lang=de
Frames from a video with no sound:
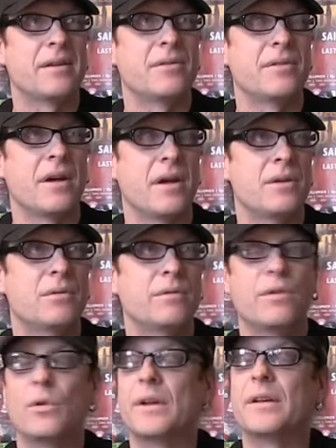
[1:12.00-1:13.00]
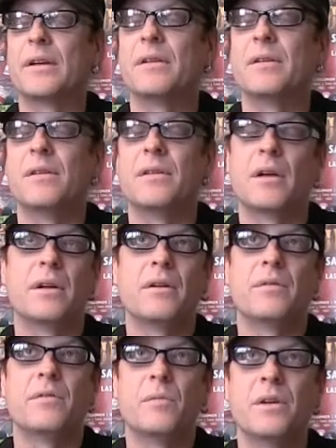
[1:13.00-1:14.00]
die ganze Handlung verloren geht. Das ist eigentlich
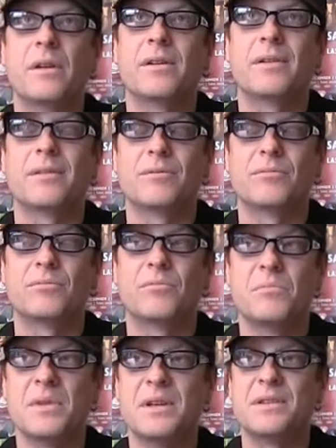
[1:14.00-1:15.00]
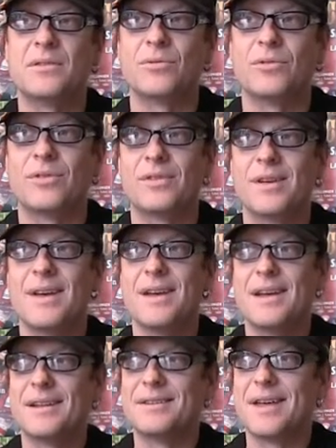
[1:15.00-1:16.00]
für mich mies. Und das
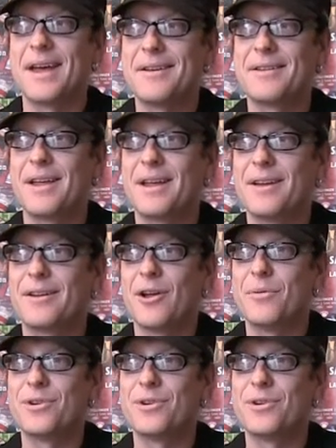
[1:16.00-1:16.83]
zeichnet eigentlich, glaube